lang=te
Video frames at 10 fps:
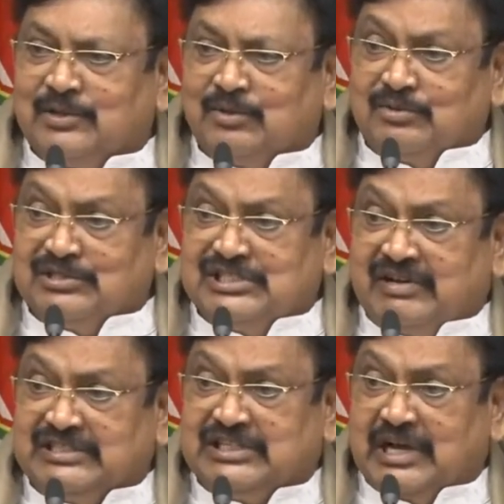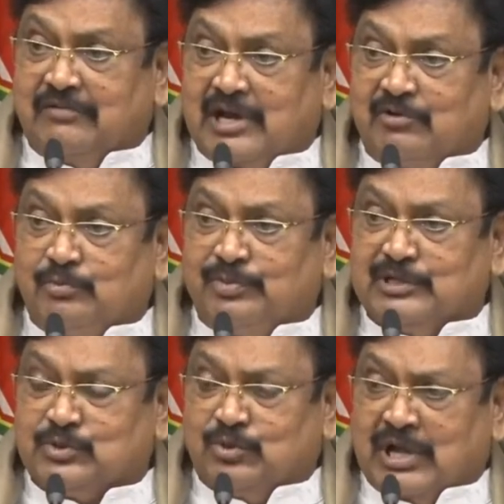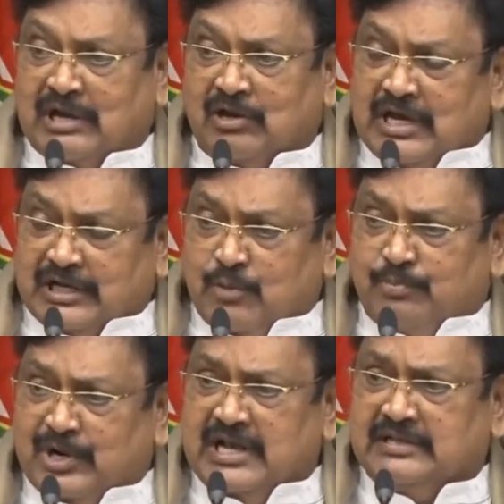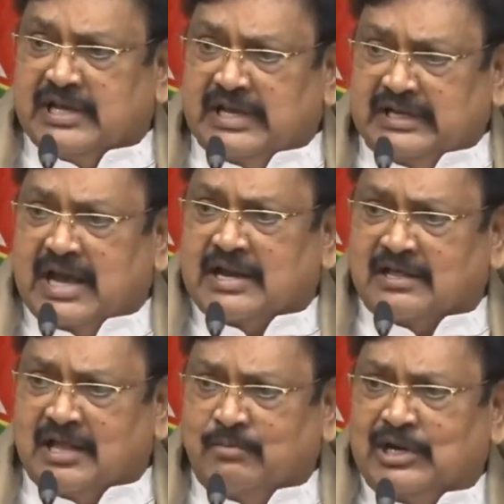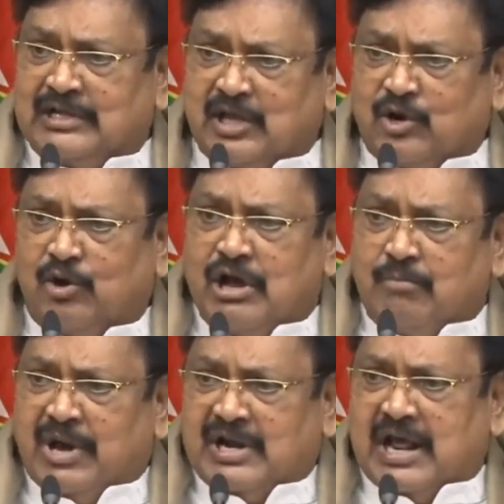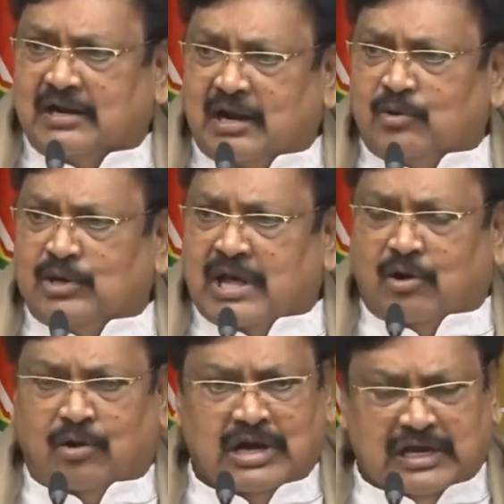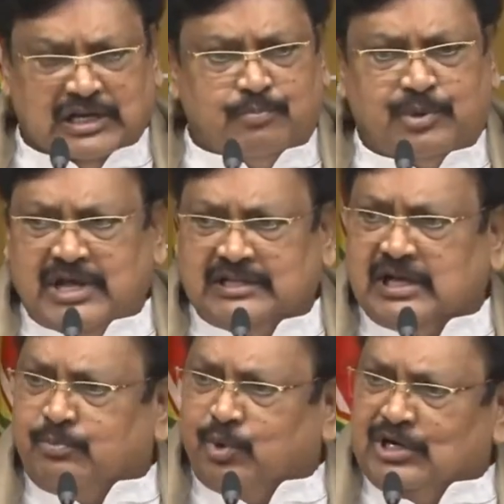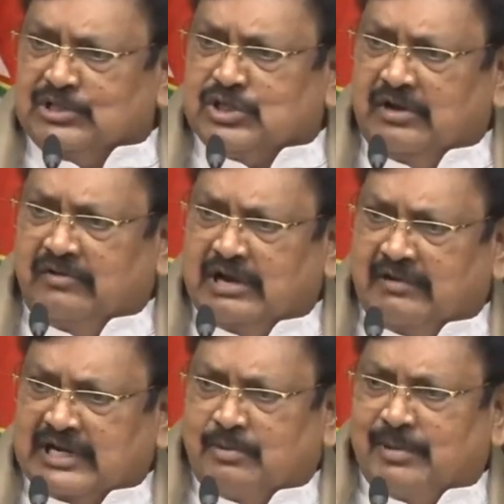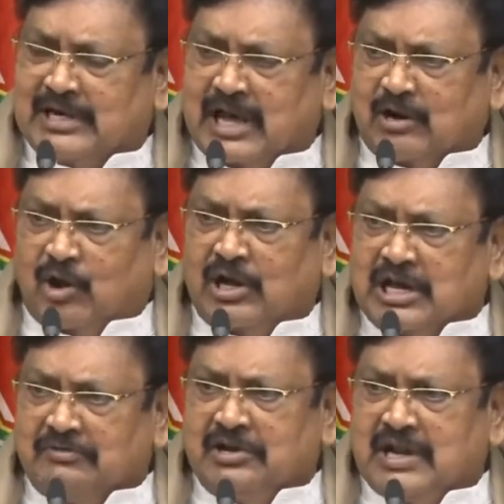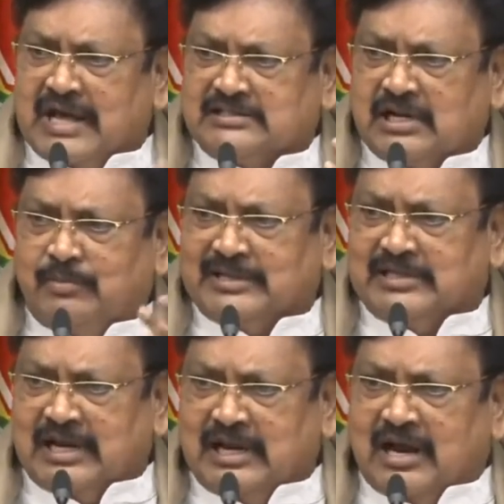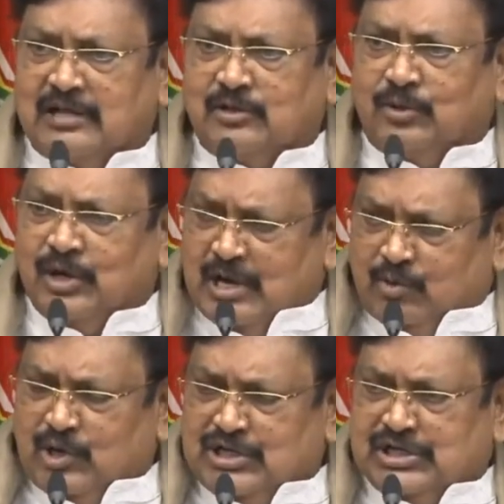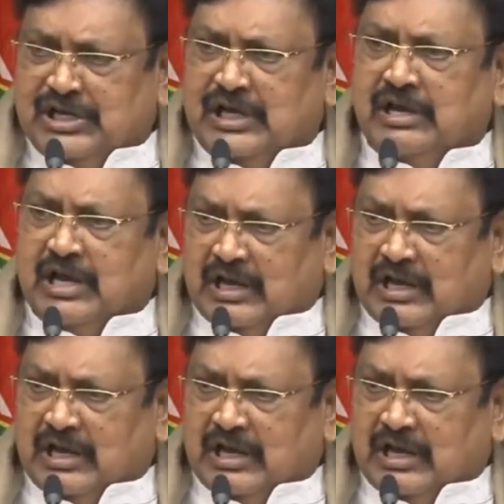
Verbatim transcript: ఎందుకు స్వేచ్ఛావాయువులు పీల్చుకున్నారు ఎప్పుడైతే ఈ అన్నదమ్ములు ఇద్దరు పరారులో ఉన్నారో ఎప్పుడైతే పోలీసులు వీళ్ళు వెంటబడ్డారో వీళ్ళు అసలు భద్రయ్యలు కాదు వట్టి